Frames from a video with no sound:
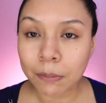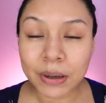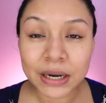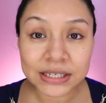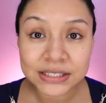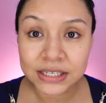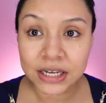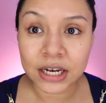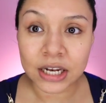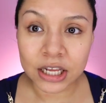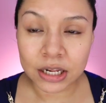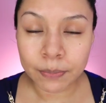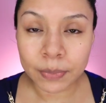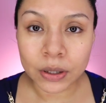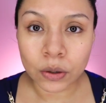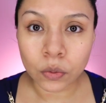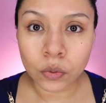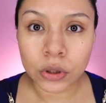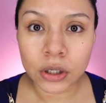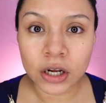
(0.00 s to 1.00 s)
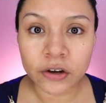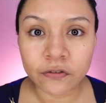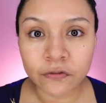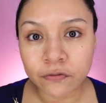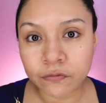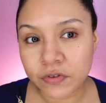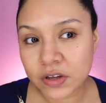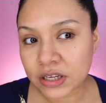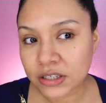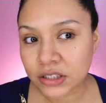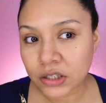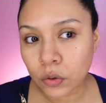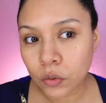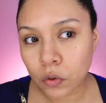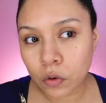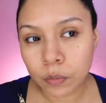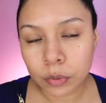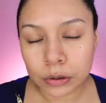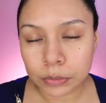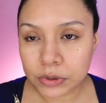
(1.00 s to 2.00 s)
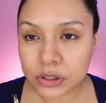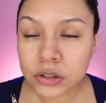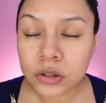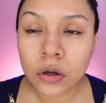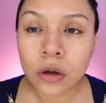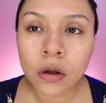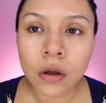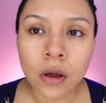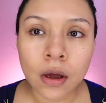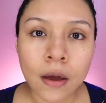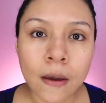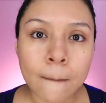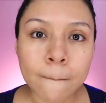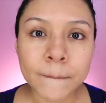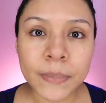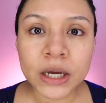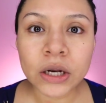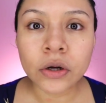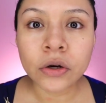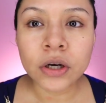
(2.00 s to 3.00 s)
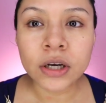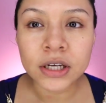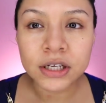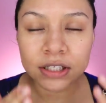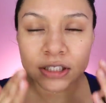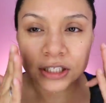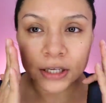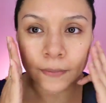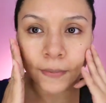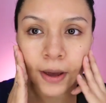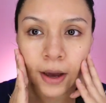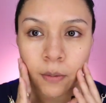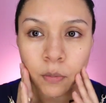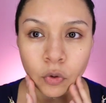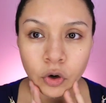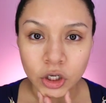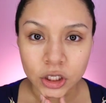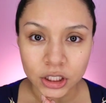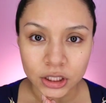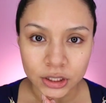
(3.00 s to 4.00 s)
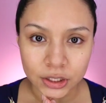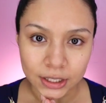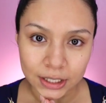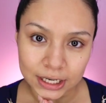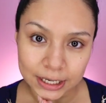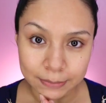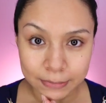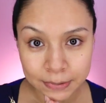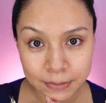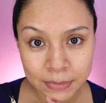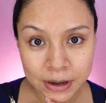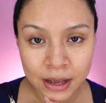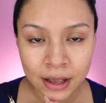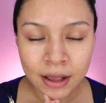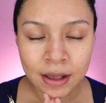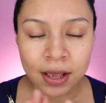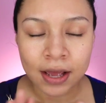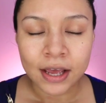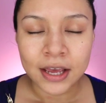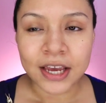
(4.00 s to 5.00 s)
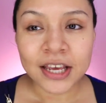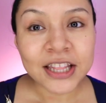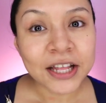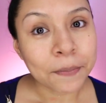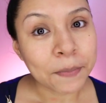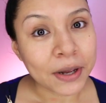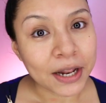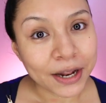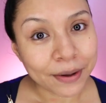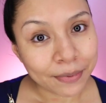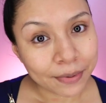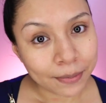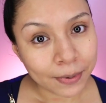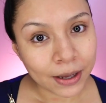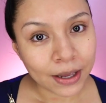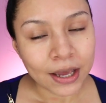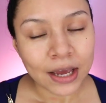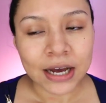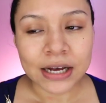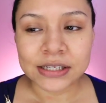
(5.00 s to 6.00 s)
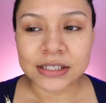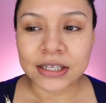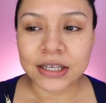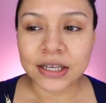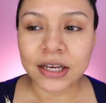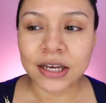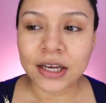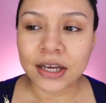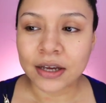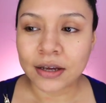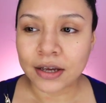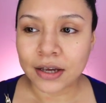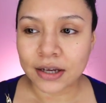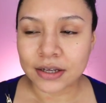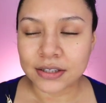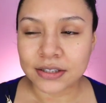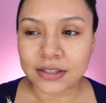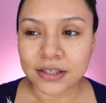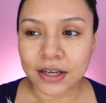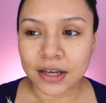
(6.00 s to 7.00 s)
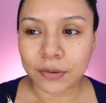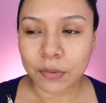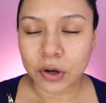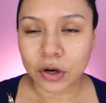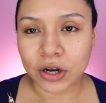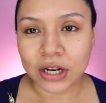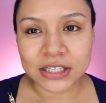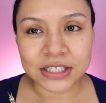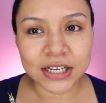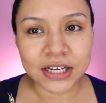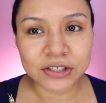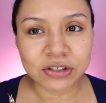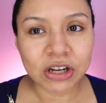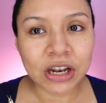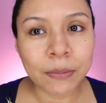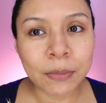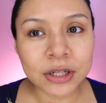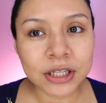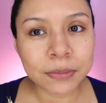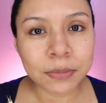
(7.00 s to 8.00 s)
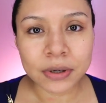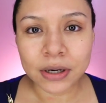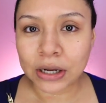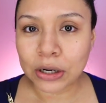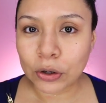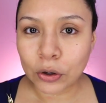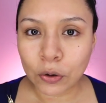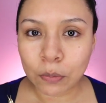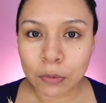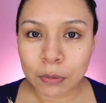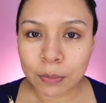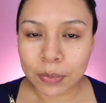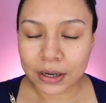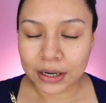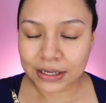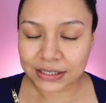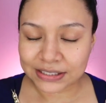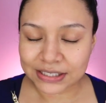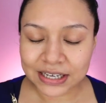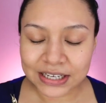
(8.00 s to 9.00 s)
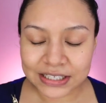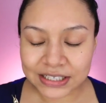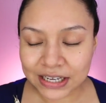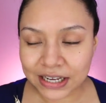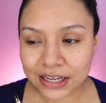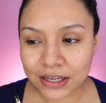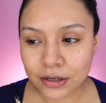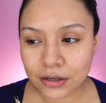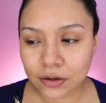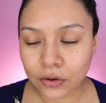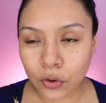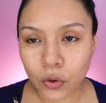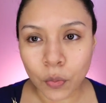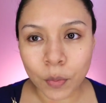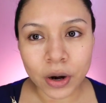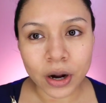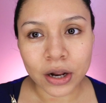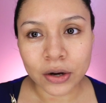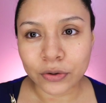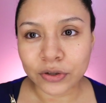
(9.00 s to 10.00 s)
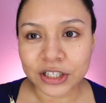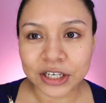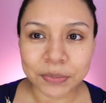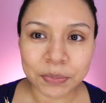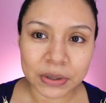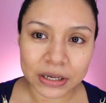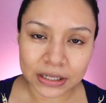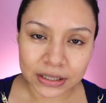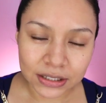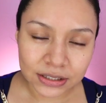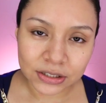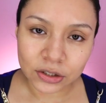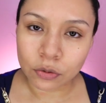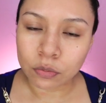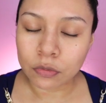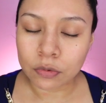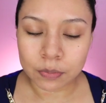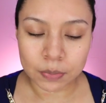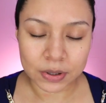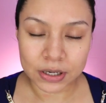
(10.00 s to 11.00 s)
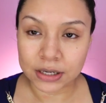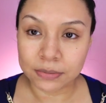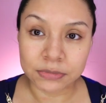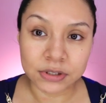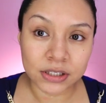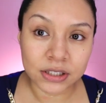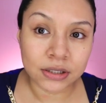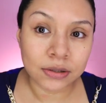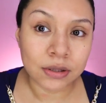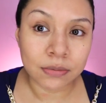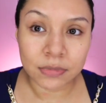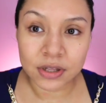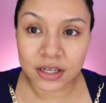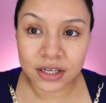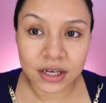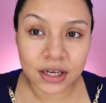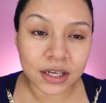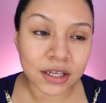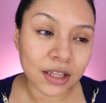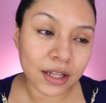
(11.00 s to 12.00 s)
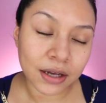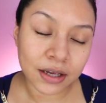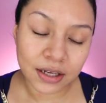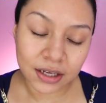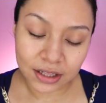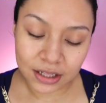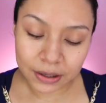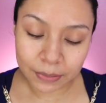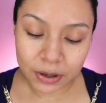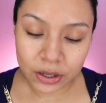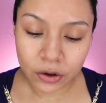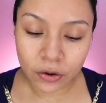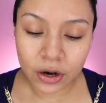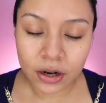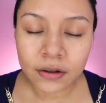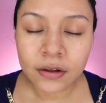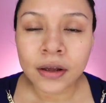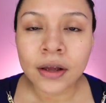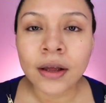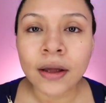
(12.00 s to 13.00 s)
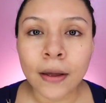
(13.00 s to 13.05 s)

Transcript: para salir para una fiesta, un compromiso, pero que se vea bonita la mamá y también la bebé. Así que, este, bueno, la chica solamente me regaló como para Sasha, no me regaló otra prendas así como para mis hijitas, hijitas mayores,